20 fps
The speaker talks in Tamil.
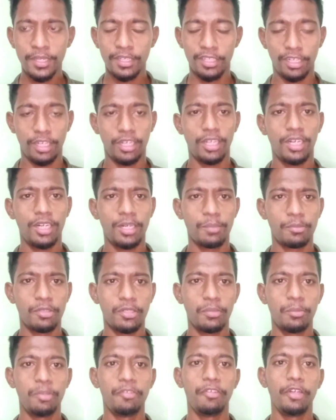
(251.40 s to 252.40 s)
ரெகுலராக நம்ம
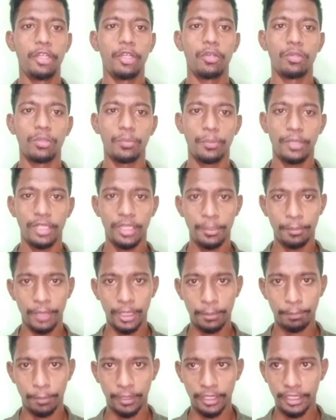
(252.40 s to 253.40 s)
வந்து வீடியோ வந்து பார்த்தீங்கன்னா
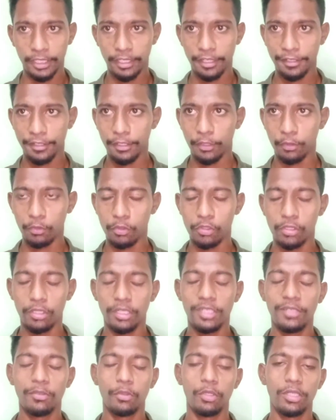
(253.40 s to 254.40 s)
மேக் பண்ணிக்கிட்டே தான் இருக்கணும்னு
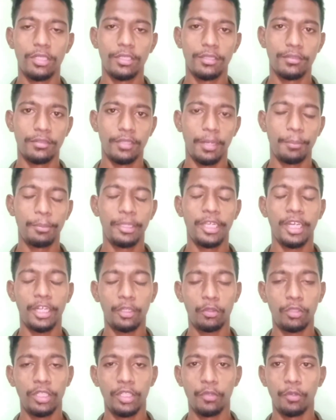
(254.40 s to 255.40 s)
சொல்லிட்டு ஒரு நம்பிக்கை
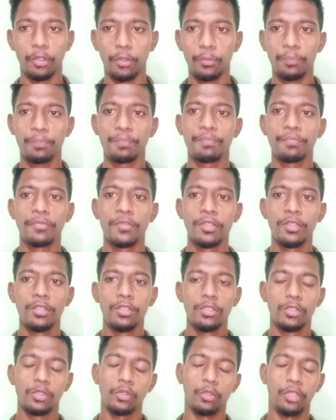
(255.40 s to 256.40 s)
எனக்குள்ளேயே வரும்
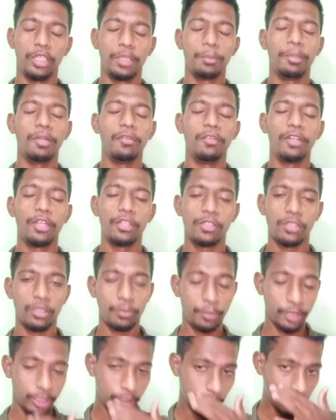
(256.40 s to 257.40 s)
ஸோ இனிமேல் வீடியோஸ்
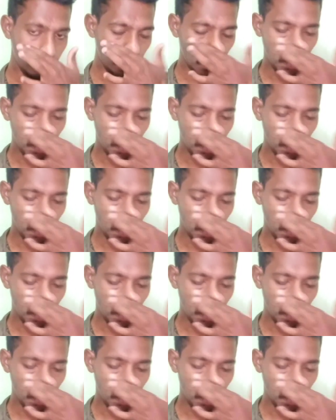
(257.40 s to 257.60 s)
வந்ததுன்னா